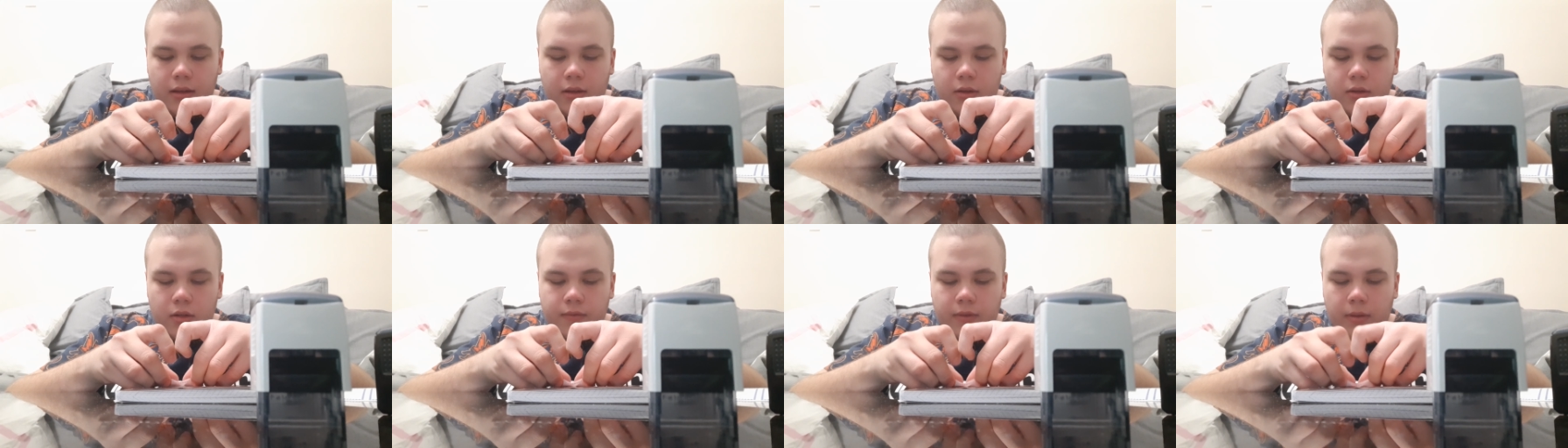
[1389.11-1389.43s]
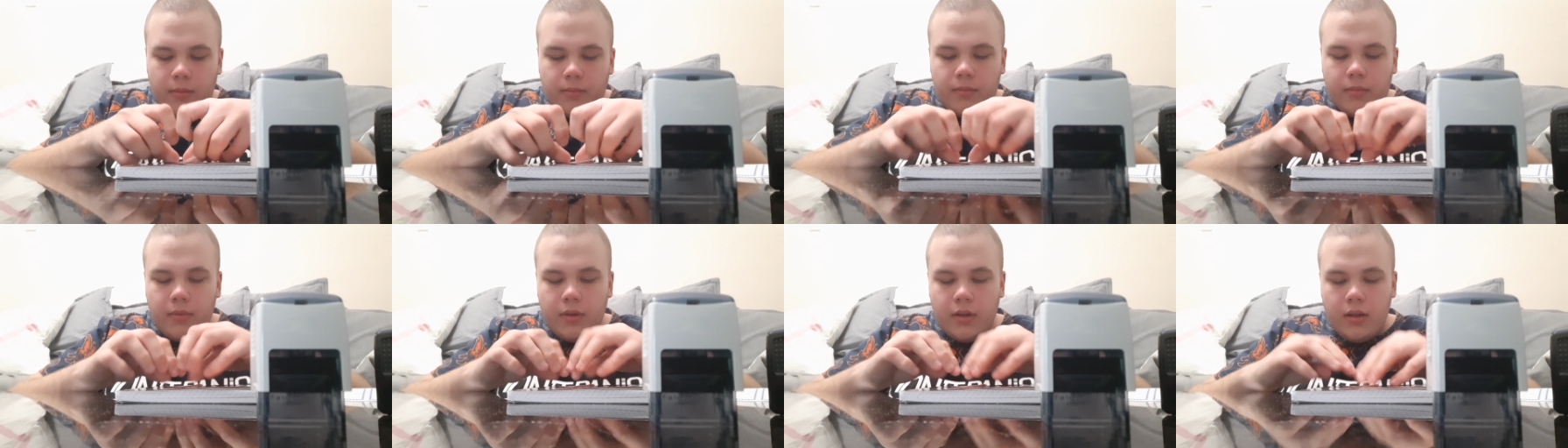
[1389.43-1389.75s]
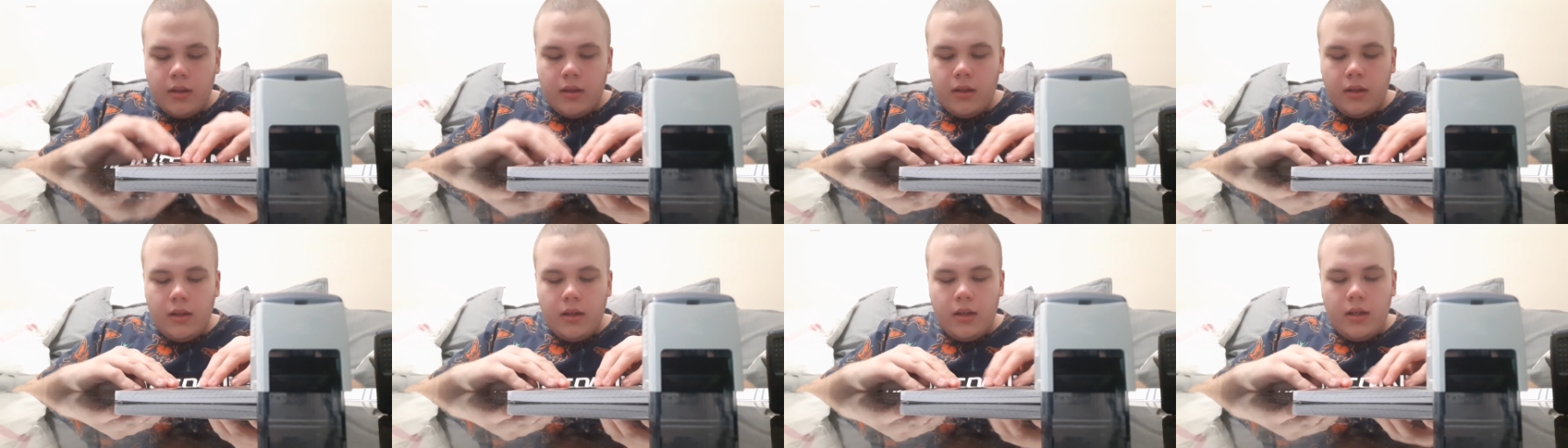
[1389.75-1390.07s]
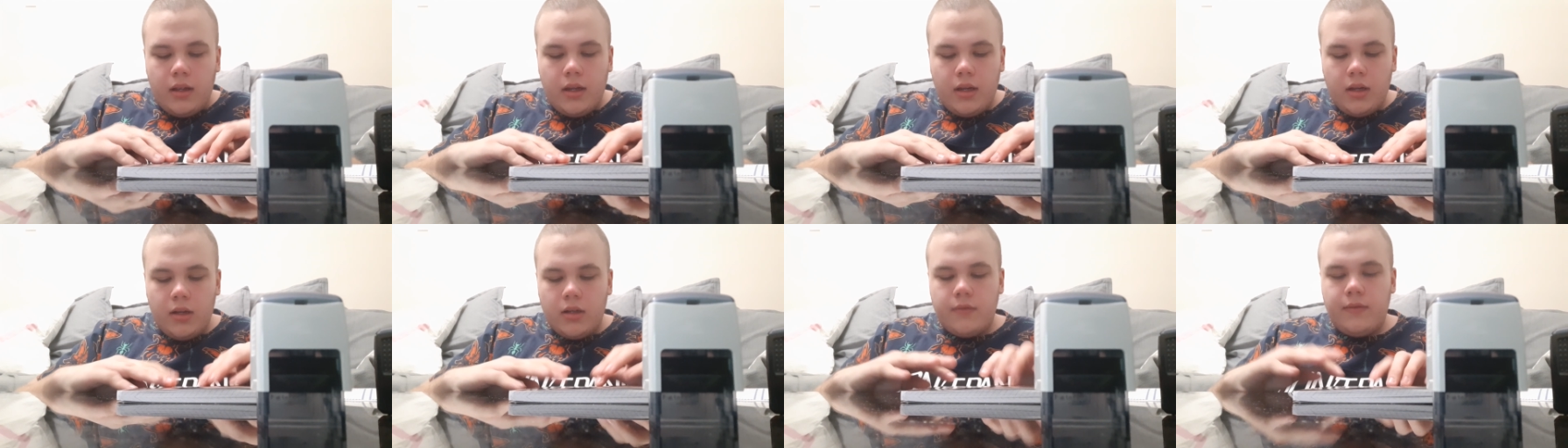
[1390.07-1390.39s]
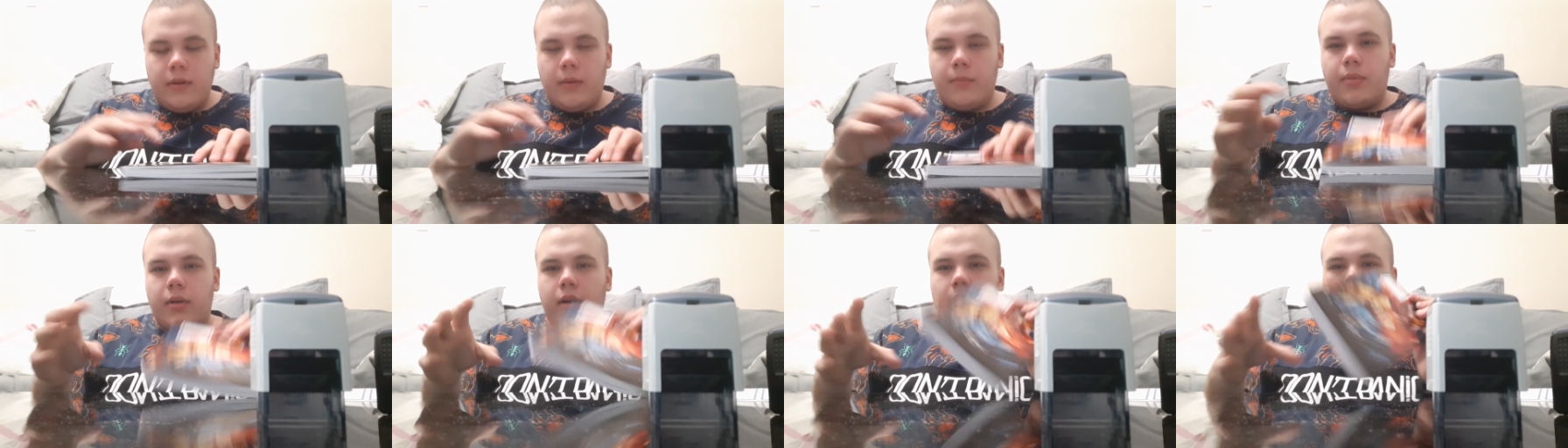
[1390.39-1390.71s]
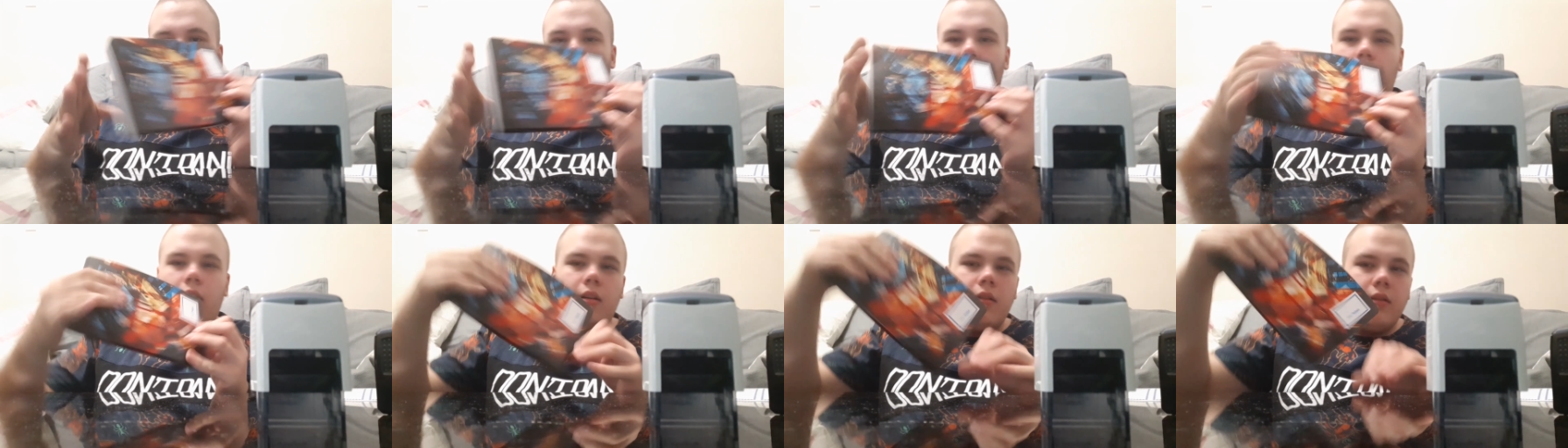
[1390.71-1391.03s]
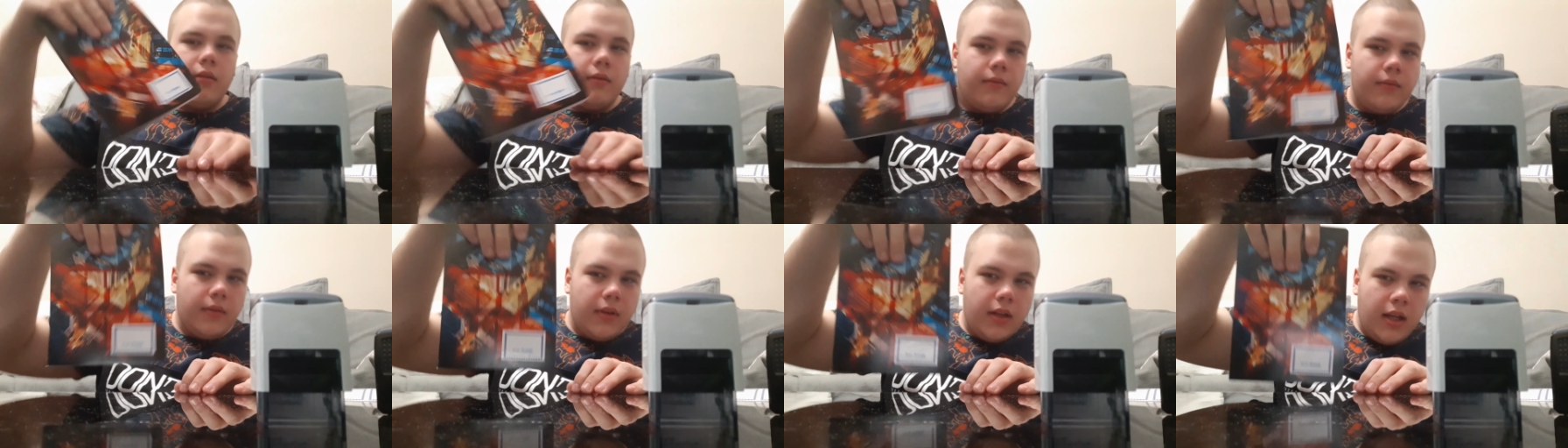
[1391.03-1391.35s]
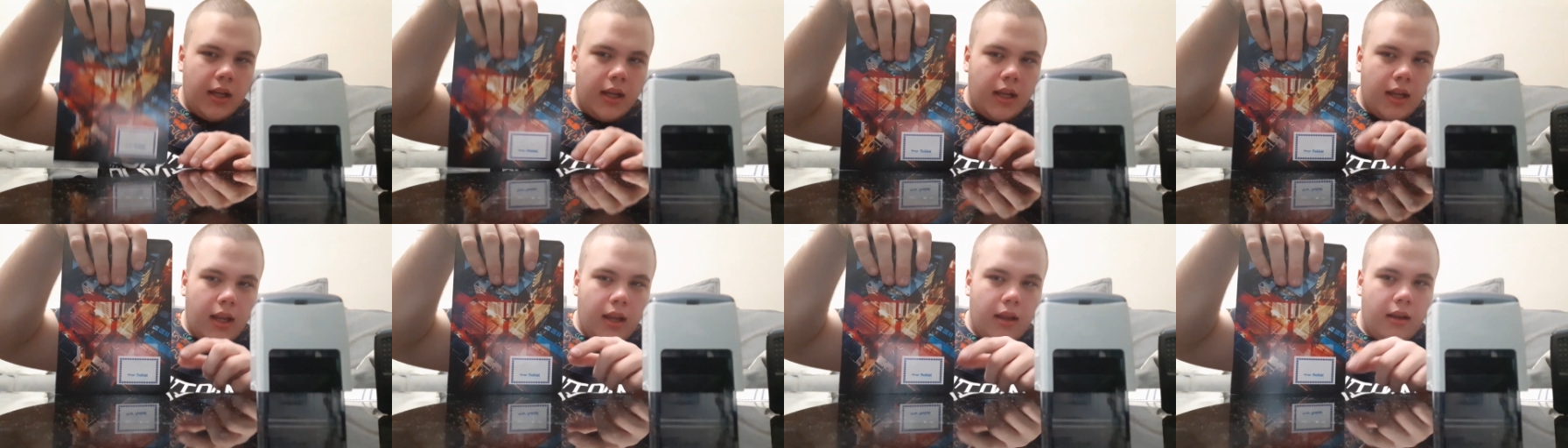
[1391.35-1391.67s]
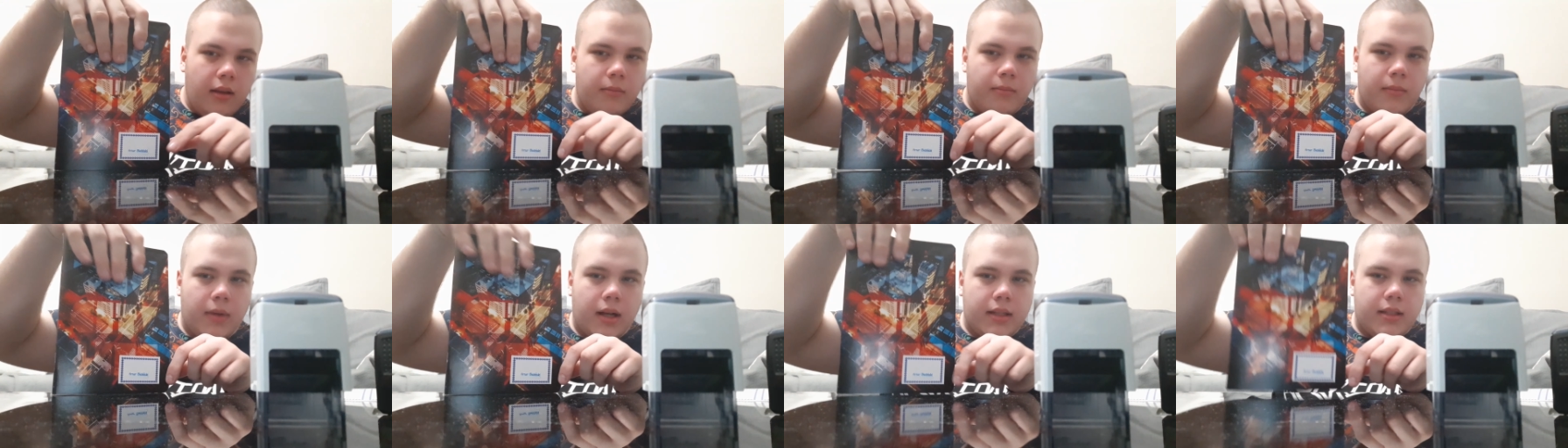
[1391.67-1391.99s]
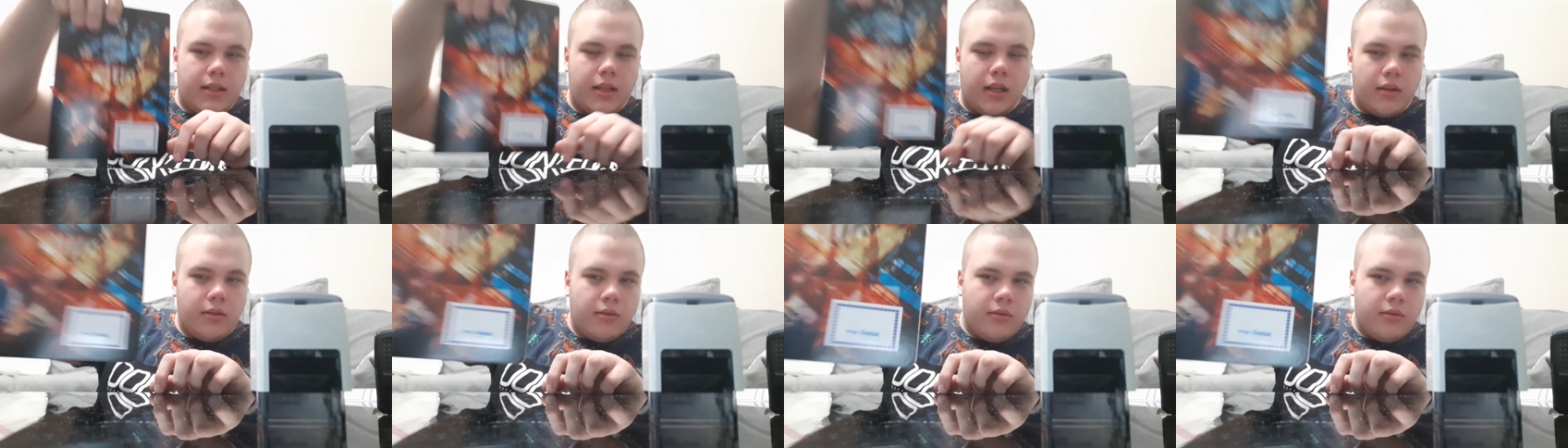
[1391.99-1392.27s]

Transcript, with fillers: Już Wam, już wam pokażę. O, i macie